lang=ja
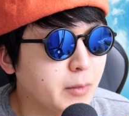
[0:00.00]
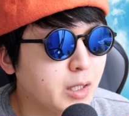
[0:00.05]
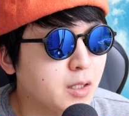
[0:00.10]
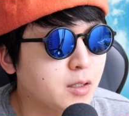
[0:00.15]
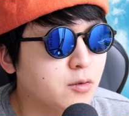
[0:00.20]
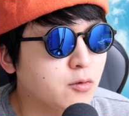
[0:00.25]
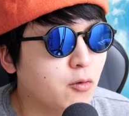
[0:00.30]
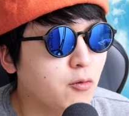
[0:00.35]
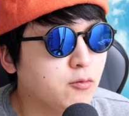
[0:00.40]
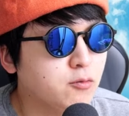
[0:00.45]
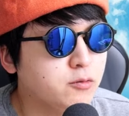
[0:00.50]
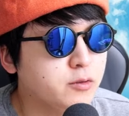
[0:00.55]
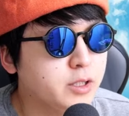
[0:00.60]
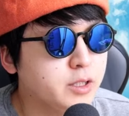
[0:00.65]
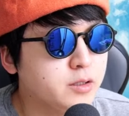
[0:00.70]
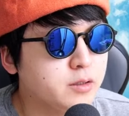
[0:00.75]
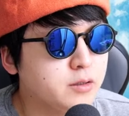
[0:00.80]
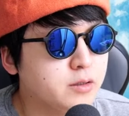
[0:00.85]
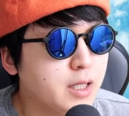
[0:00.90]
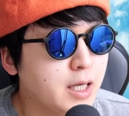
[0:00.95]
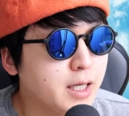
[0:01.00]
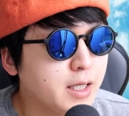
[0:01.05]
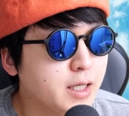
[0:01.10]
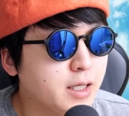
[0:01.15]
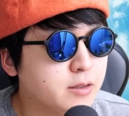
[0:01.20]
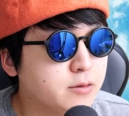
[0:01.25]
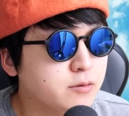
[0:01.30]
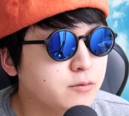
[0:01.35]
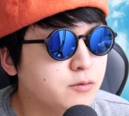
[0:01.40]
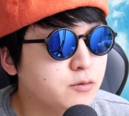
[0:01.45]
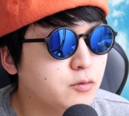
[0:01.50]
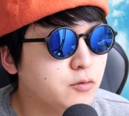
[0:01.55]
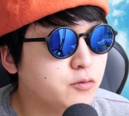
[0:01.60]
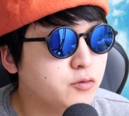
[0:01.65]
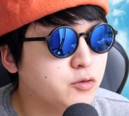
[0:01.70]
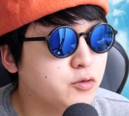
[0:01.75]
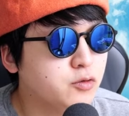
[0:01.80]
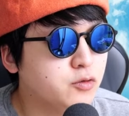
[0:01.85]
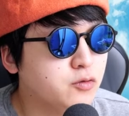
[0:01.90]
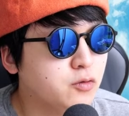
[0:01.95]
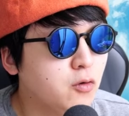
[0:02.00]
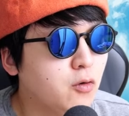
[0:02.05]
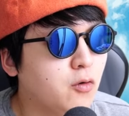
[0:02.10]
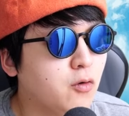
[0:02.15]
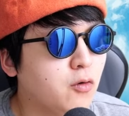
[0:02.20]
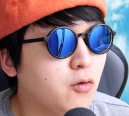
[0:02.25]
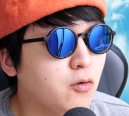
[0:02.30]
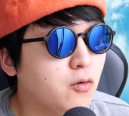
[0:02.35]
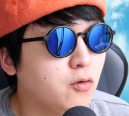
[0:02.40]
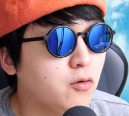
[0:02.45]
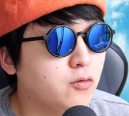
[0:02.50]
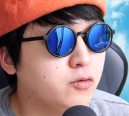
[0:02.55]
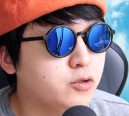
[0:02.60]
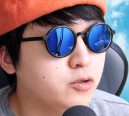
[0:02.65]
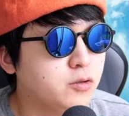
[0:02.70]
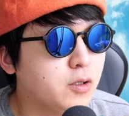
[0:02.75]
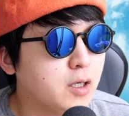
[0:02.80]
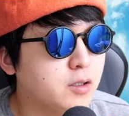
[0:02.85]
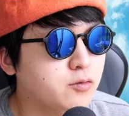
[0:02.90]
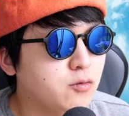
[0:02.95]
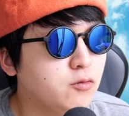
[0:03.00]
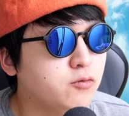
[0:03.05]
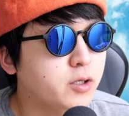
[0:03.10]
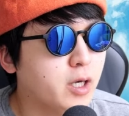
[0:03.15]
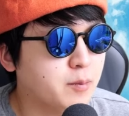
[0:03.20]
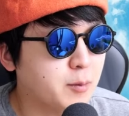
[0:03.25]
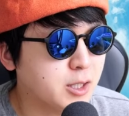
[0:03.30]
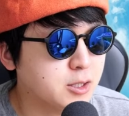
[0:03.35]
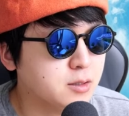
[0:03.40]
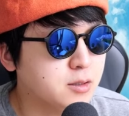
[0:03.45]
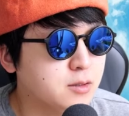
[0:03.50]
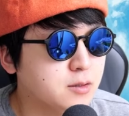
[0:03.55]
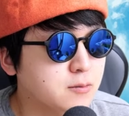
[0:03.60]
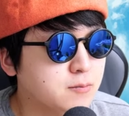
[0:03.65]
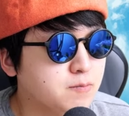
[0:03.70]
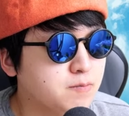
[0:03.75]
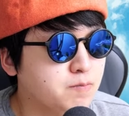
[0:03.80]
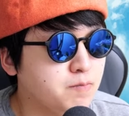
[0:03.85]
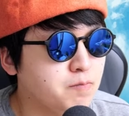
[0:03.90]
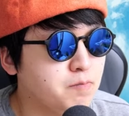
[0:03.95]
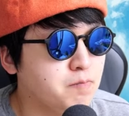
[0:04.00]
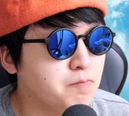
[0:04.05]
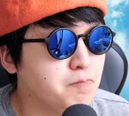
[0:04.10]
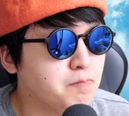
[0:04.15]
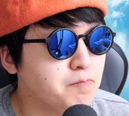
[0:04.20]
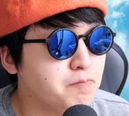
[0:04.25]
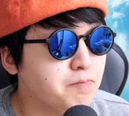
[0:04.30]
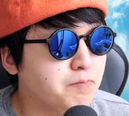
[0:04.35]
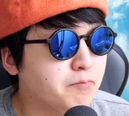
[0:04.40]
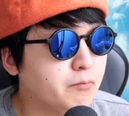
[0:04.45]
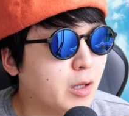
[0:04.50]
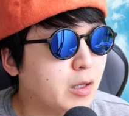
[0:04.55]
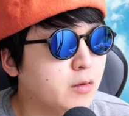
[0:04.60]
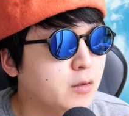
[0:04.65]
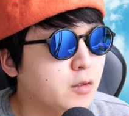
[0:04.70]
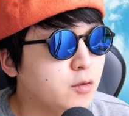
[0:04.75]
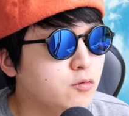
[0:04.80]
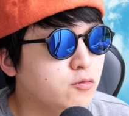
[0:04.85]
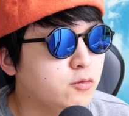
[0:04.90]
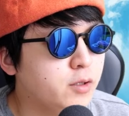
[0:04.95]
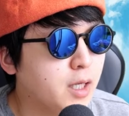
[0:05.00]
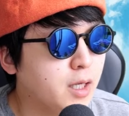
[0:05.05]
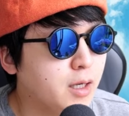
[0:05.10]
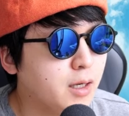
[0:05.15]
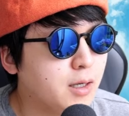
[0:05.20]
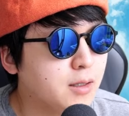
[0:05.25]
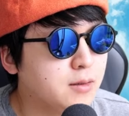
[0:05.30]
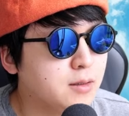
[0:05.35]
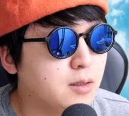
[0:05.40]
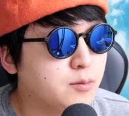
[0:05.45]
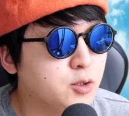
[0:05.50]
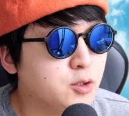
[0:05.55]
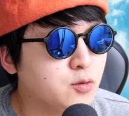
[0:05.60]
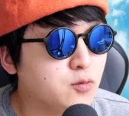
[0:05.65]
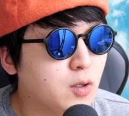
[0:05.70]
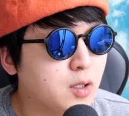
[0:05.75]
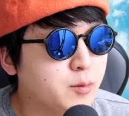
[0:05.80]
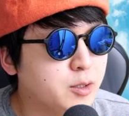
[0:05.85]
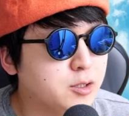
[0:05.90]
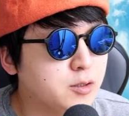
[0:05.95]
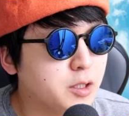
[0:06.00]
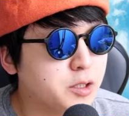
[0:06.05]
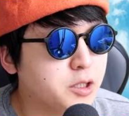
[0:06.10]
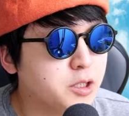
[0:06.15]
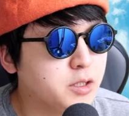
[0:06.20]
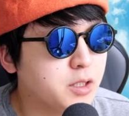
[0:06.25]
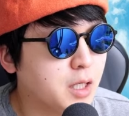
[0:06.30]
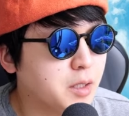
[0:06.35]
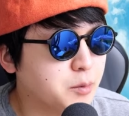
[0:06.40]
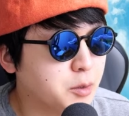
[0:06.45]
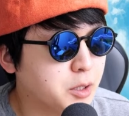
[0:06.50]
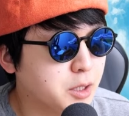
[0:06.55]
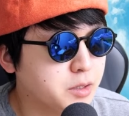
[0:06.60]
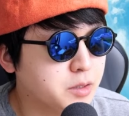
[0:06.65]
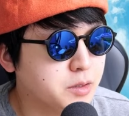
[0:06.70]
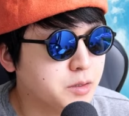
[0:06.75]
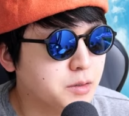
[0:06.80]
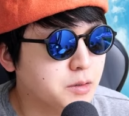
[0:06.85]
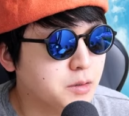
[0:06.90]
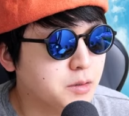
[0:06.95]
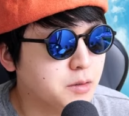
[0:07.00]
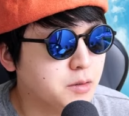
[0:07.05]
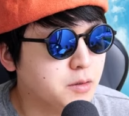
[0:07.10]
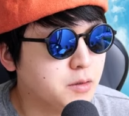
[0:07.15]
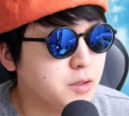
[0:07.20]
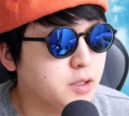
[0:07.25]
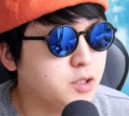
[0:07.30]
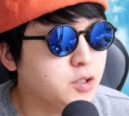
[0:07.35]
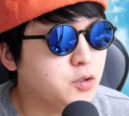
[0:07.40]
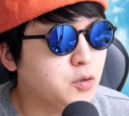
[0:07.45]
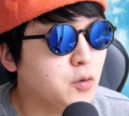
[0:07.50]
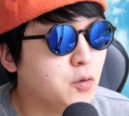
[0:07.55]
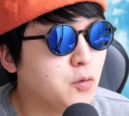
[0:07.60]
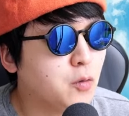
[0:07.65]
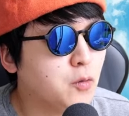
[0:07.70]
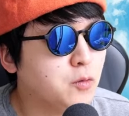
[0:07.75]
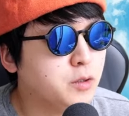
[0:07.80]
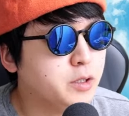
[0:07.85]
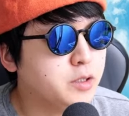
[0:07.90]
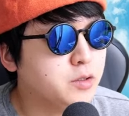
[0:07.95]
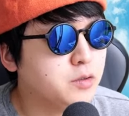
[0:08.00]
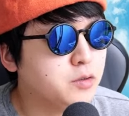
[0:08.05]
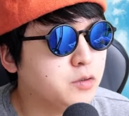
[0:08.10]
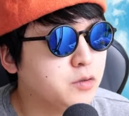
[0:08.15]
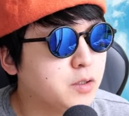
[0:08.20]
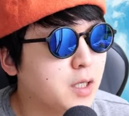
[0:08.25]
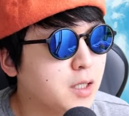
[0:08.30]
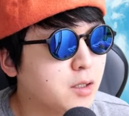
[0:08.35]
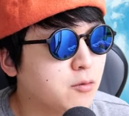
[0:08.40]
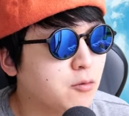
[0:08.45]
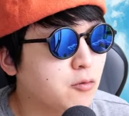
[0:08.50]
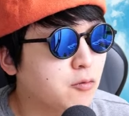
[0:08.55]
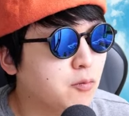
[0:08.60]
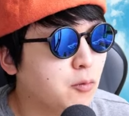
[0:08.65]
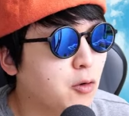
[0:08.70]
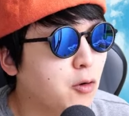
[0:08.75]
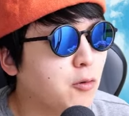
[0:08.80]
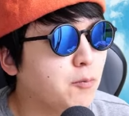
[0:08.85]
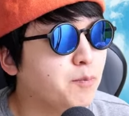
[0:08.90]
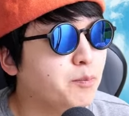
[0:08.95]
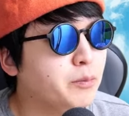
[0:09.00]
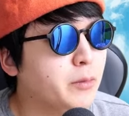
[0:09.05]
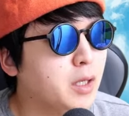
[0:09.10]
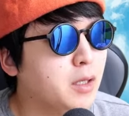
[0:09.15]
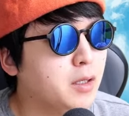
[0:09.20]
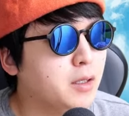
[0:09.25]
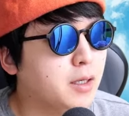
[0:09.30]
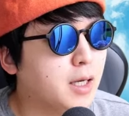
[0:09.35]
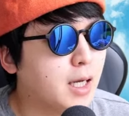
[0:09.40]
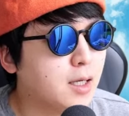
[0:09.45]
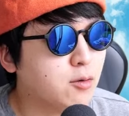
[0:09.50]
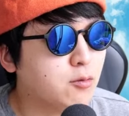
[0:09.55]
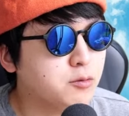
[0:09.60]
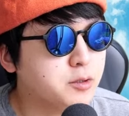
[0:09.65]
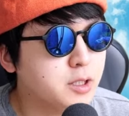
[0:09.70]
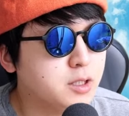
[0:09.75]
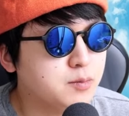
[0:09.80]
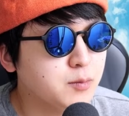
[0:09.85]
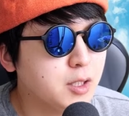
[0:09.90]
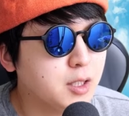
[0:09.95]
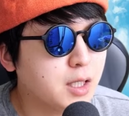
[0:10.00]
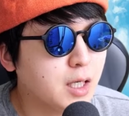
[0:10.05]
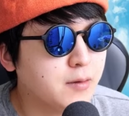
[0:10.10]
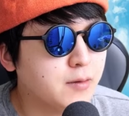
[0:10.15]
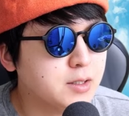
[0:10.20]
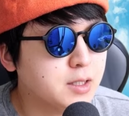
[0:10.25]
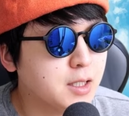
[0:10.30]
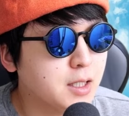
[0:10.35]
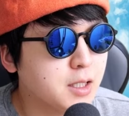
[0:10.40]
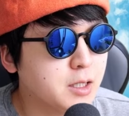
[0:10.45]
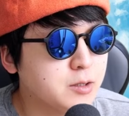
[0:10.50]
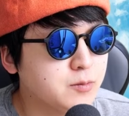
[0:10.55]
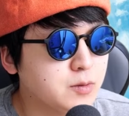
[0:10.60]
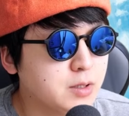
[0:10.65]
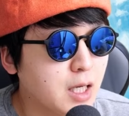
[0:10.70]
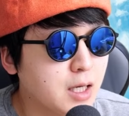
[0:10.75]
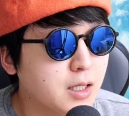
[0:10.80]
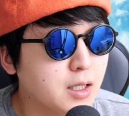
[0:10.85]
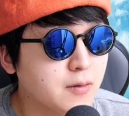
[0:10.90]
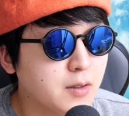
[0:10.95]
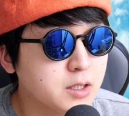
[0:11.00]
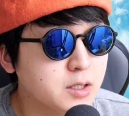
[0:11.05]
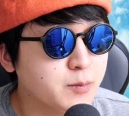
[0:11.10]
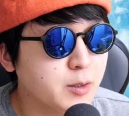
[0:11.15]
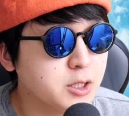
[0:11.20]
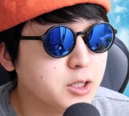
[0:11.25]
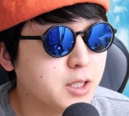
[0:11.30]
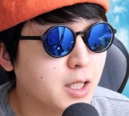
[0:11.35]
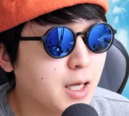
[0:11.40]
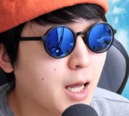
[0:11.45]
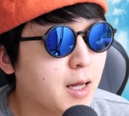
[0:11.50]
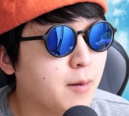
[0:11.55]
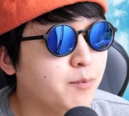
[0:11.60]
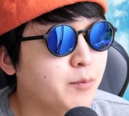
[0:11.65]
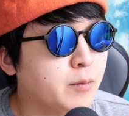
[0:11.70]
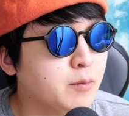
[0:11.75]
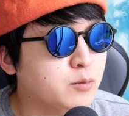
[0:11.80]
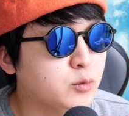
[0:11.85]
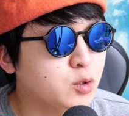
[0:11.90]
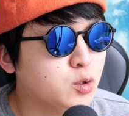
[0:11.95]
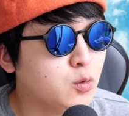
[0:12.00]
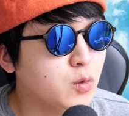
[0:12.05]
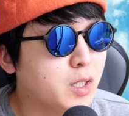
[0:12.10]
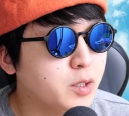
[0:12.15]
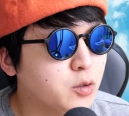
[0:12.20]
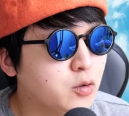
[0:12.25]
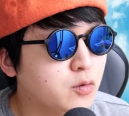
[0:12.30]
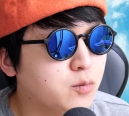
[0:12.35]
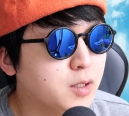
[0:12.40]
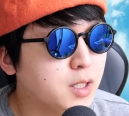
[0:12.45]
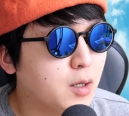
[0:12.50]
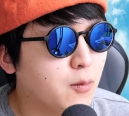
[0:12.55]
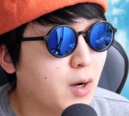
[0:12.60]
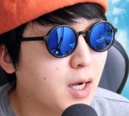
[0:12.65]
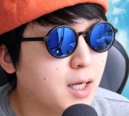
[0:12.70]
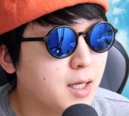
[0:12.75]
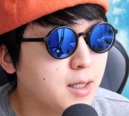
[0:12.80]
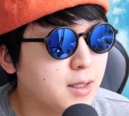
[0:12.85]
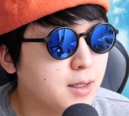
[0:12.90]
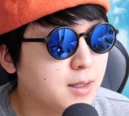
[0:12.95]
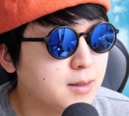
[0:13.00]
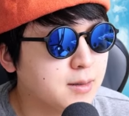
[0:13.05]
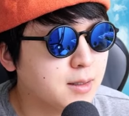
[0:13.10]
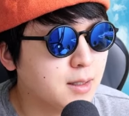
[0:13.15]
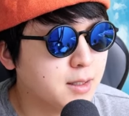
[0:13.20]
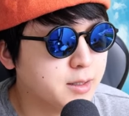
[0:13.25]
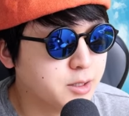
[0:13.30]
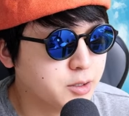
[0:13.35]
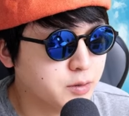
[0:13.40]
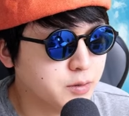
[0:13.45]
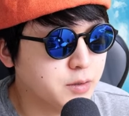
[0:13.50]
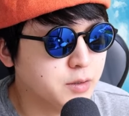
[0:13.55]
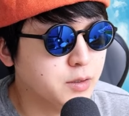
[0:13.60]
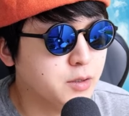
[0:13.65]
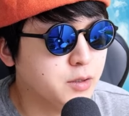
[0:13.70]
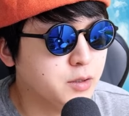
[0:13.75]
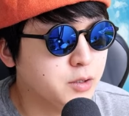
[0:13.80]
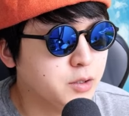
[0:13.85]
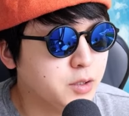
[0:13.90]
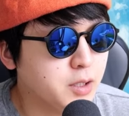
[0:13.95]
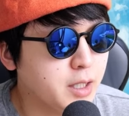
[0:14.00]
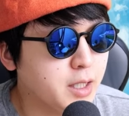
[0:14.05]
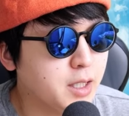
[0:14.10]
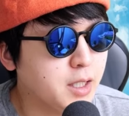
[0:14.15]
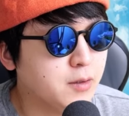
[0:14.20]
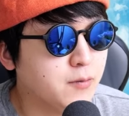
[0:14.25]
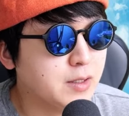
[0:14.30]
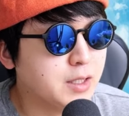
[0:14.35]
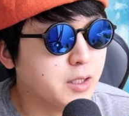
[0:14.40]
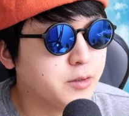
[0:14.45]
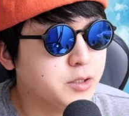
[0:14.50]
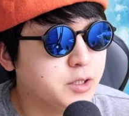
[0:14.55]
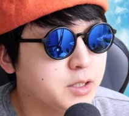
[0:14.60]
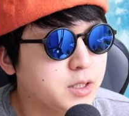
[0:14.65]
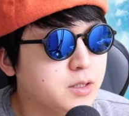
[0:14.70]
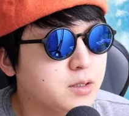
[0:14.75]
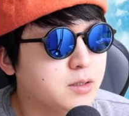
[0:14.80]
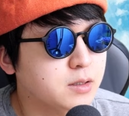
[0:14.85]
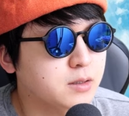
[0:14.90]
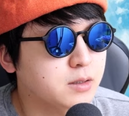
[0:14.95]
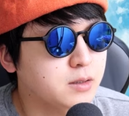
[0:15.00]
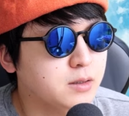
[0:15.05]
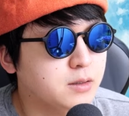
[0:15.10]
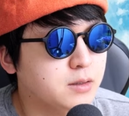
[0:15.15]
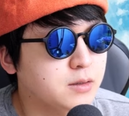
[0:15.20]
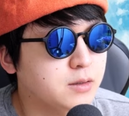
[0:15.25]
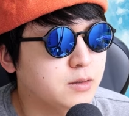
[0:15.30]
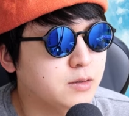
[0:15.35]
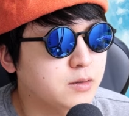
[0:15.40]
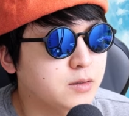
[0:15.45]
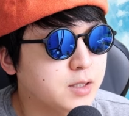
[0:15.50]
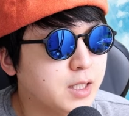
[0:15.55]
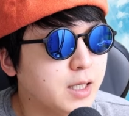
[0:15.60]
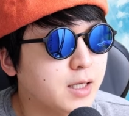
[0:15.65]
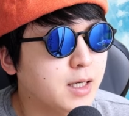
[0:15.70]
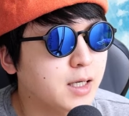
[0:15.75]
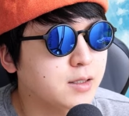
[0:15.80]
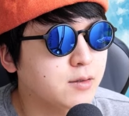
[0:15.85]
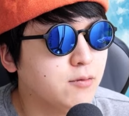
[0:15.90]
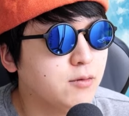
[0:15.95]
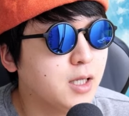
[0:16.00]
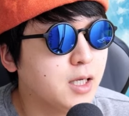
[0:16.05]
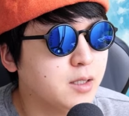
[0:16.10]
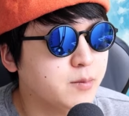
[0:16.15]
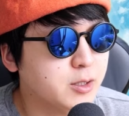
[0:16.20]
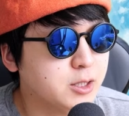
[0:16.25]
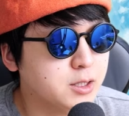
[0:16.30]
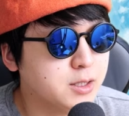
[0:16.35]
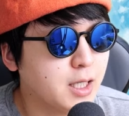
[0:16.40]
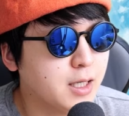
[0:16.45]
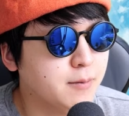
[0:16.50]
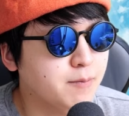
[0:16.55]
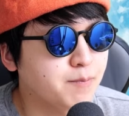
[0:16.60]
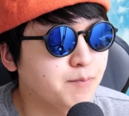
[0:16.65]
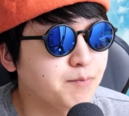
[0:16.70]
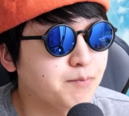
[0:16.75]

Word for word: 国立大学附属中を中学を受けます、うん、受けなかった息子は珍しいタイプです一応国立中学校も学校説明会は参加し参加はしましたが息子は興味が湧かなかったらしく、えー、私立洗顔となりました